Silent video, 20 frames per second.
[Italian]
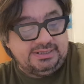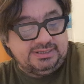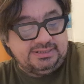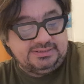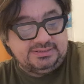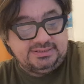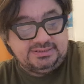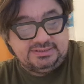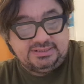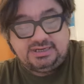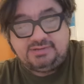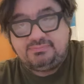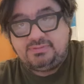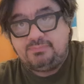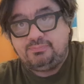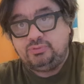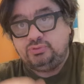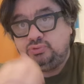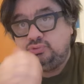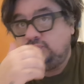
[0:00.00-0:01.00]
che si sarebbe
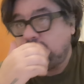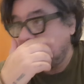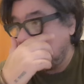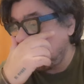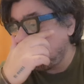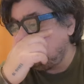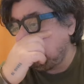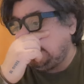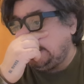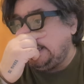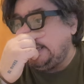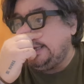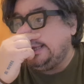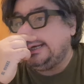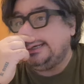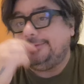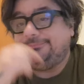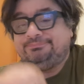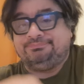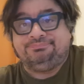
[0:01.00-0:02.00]
potuta
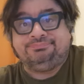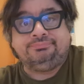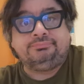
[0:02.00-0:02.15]
giocare